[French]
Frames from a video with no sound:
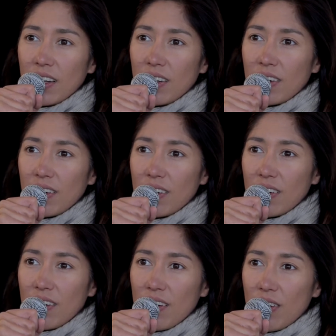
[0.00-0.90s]

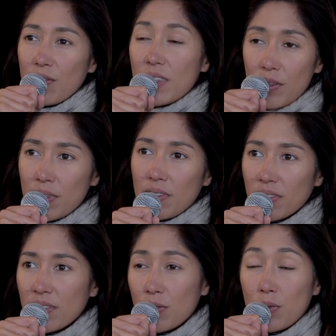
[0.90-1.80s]
euh, une
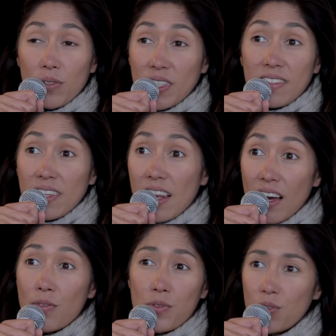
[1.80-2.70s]
évidence que j'étais
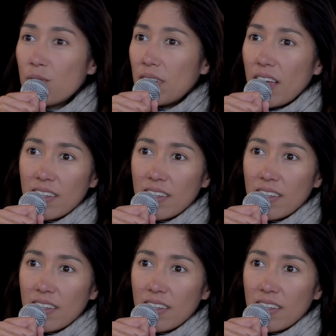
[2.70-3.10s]
là où je devais